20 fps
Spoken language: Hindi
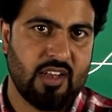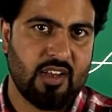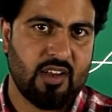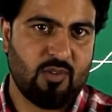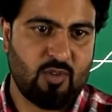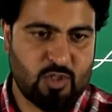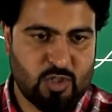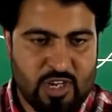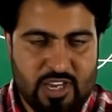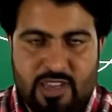
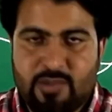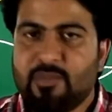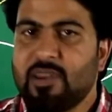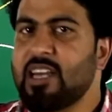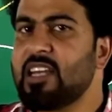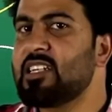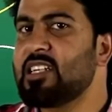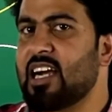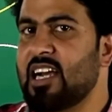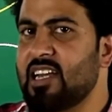वो जो
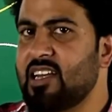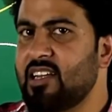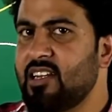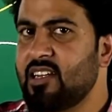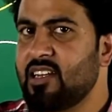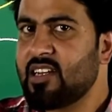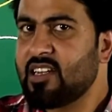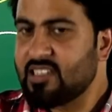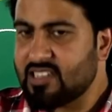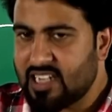इमेज आई
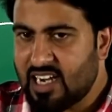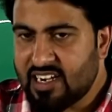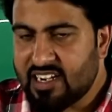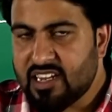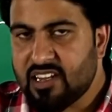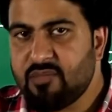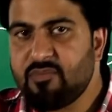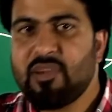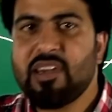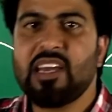दैट
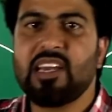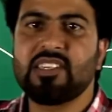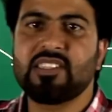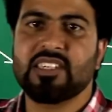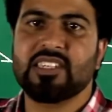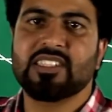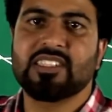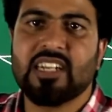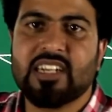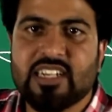इमेज
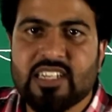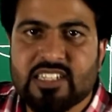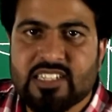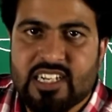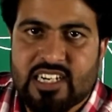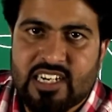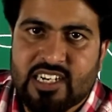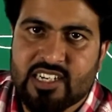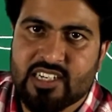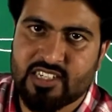इज द
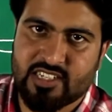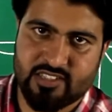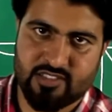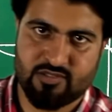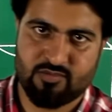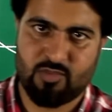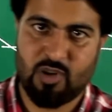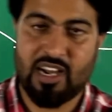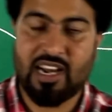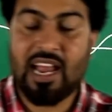डिजायर्ड कर्व
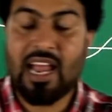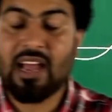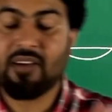फॉर